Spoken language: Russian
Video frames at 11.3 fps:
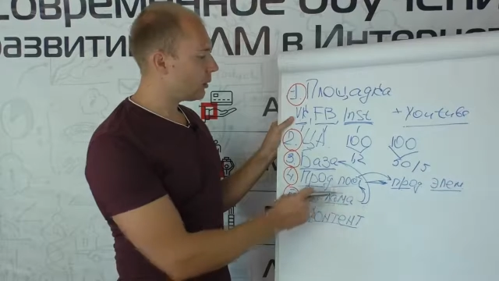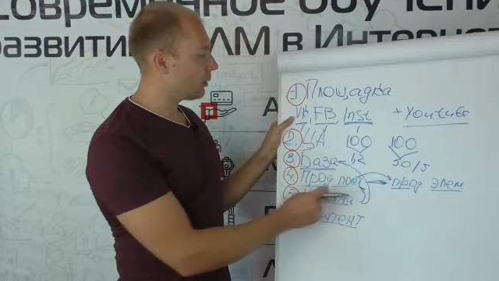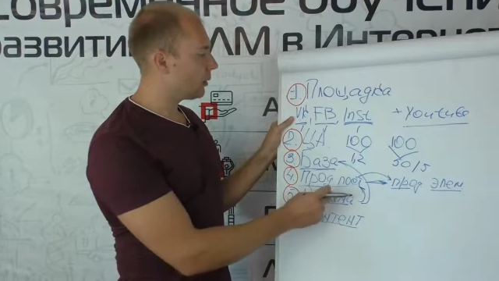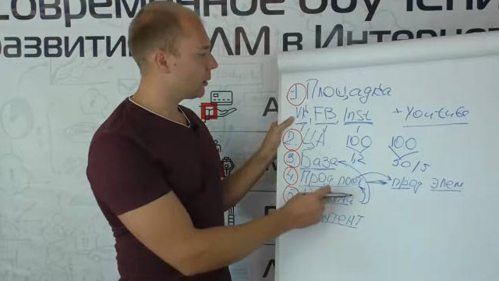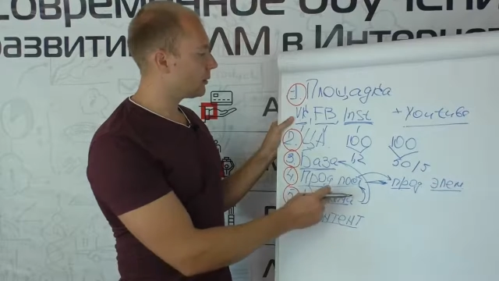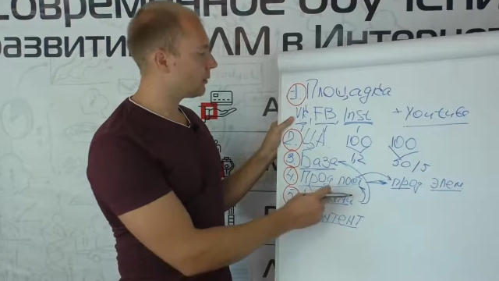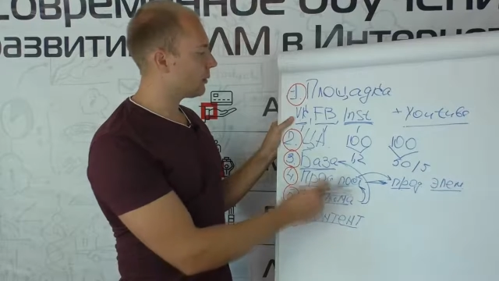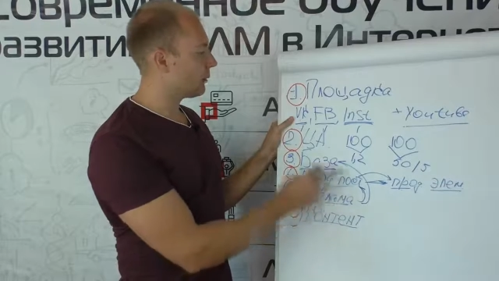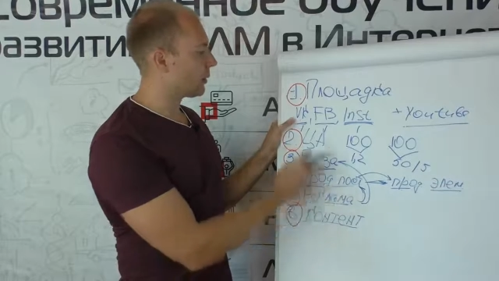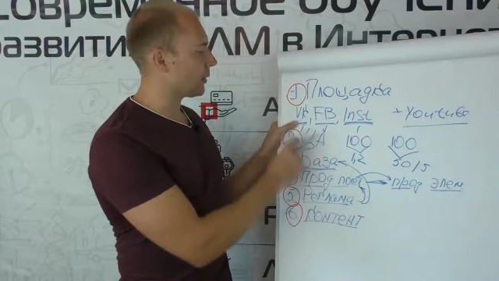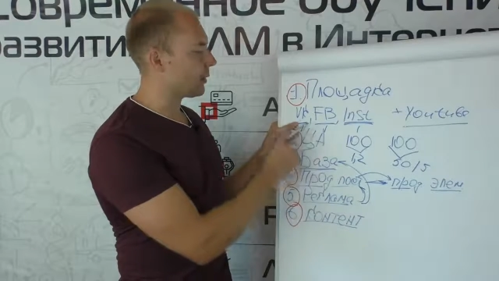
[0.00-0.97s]
э,
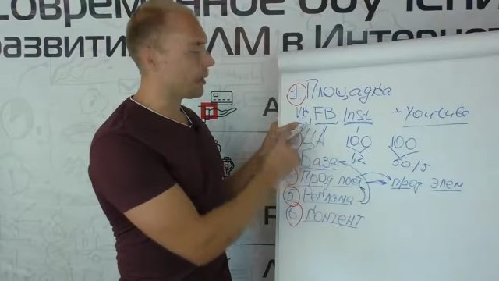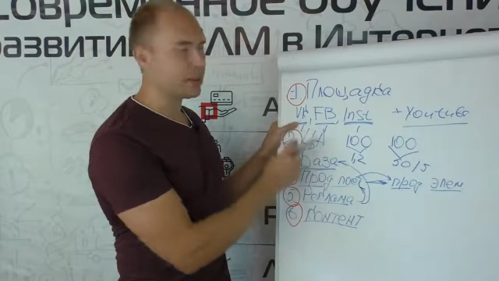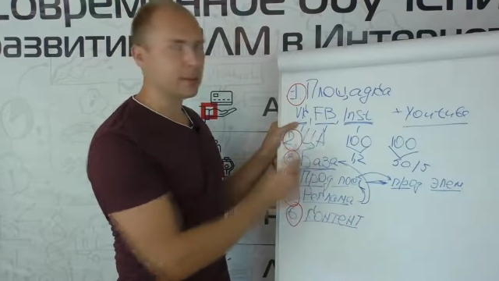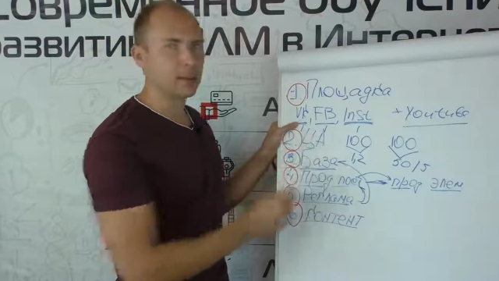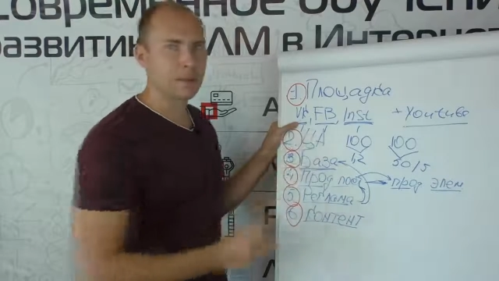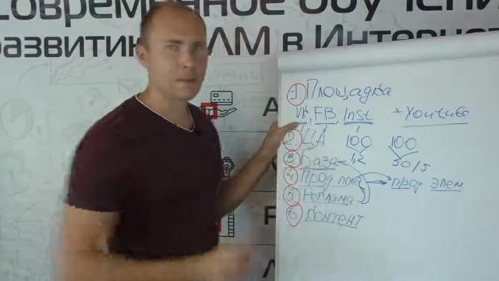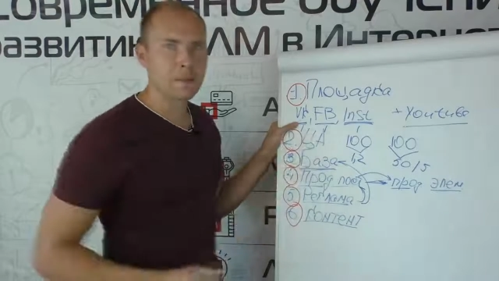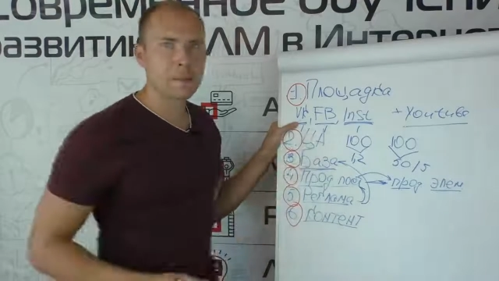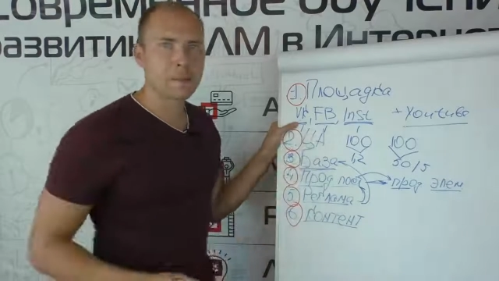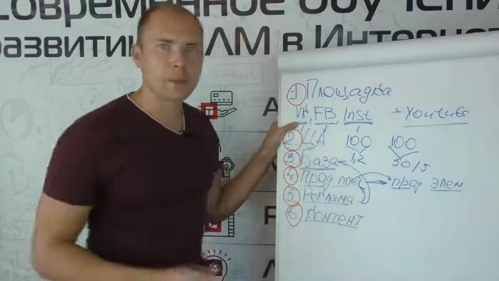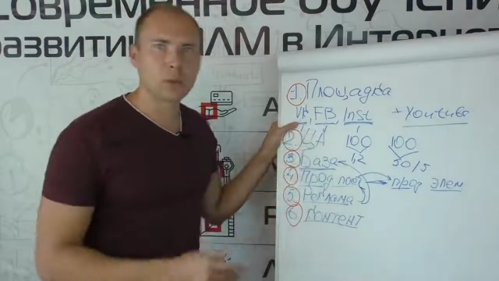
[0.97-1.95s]
с ВКонтакте
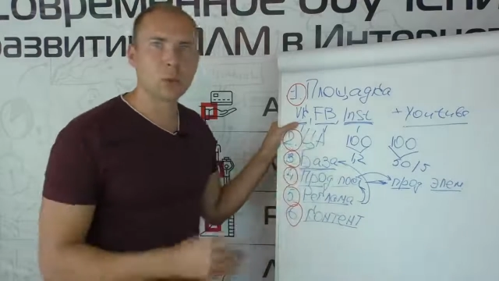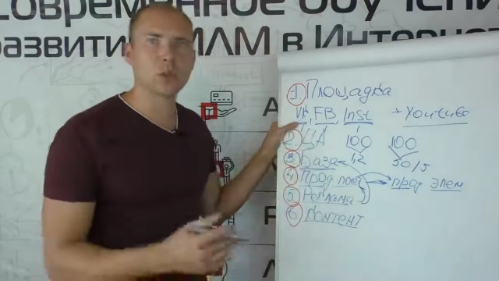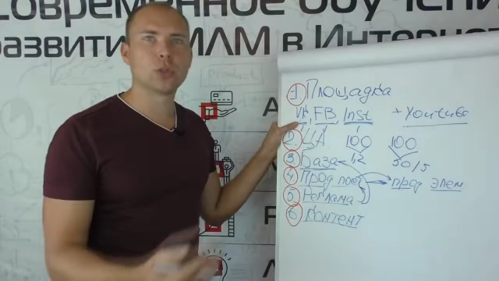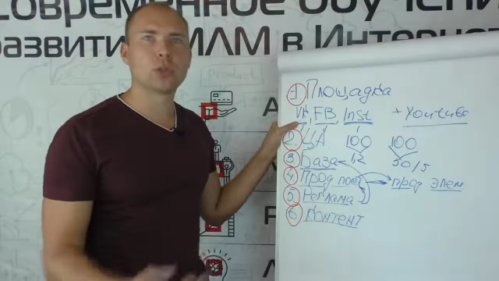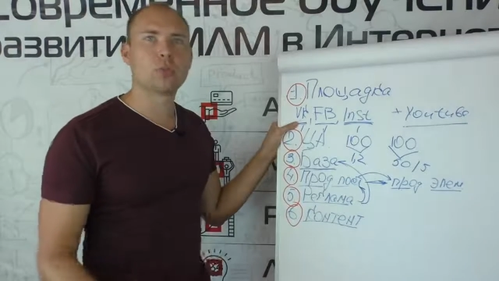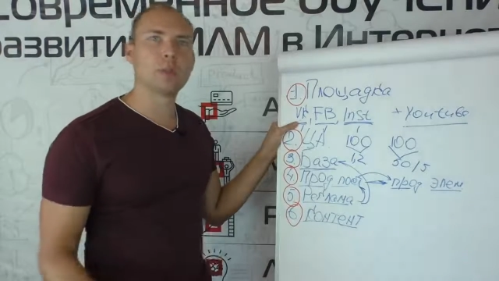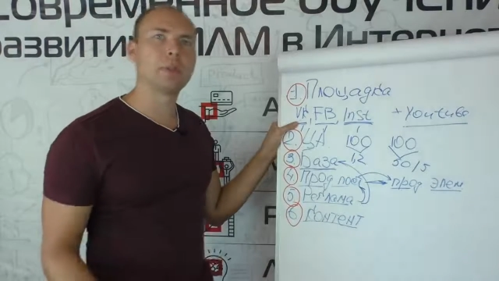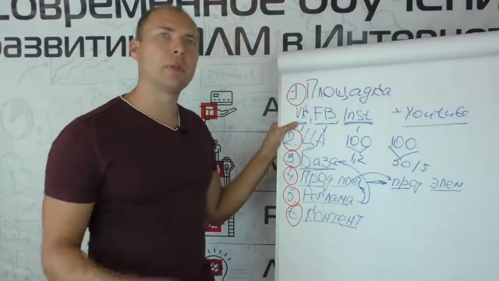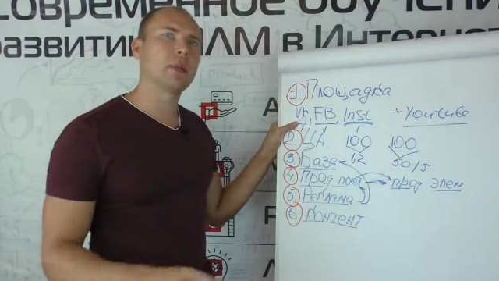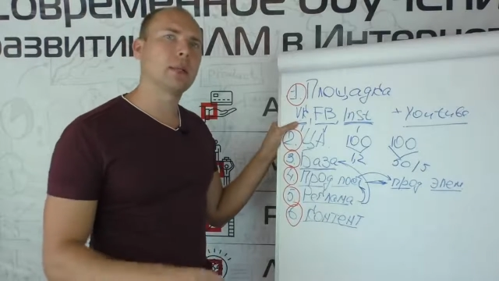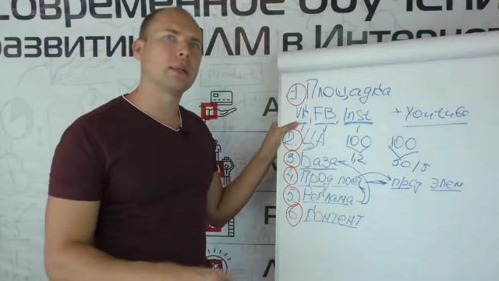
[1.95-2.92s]
тоже там
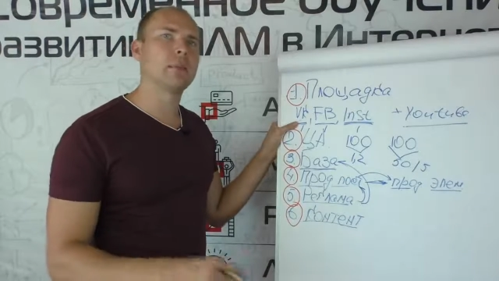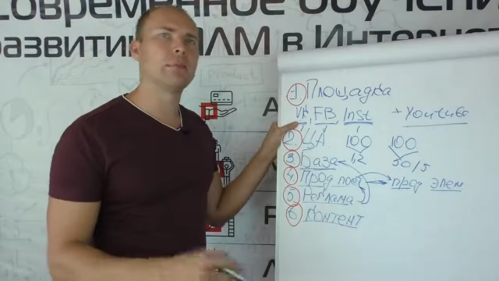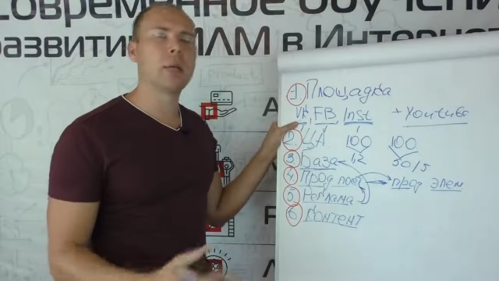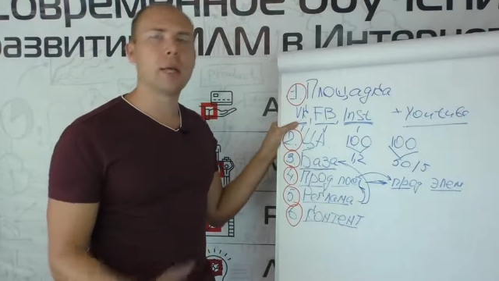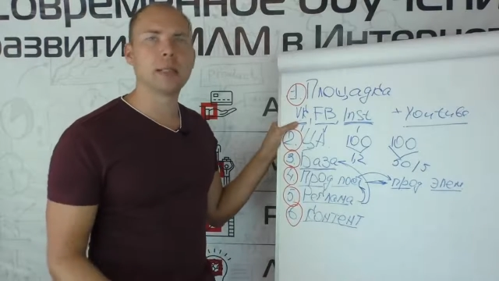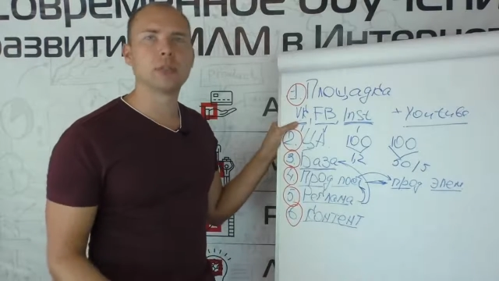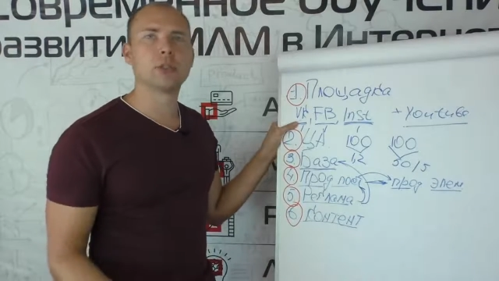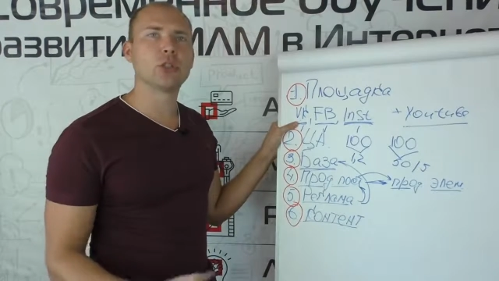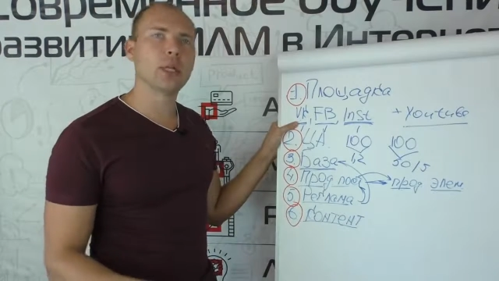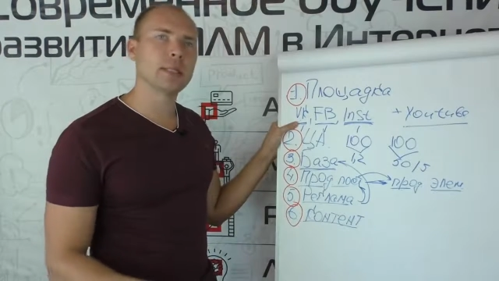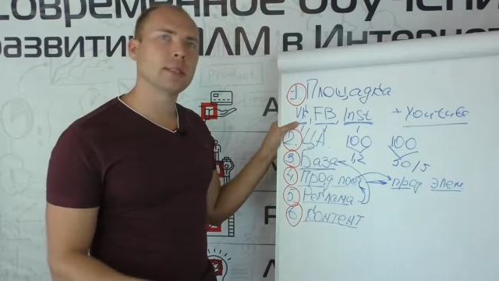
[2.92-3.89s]
примерно
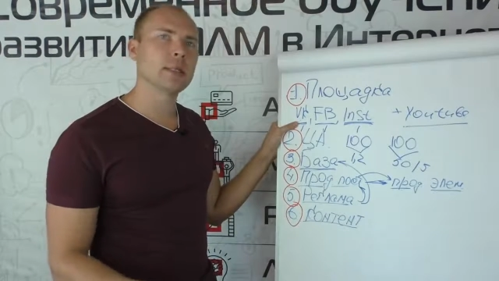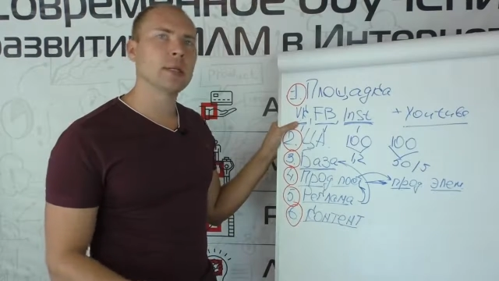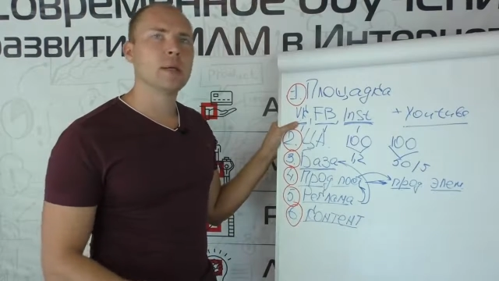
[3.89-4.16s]
5-6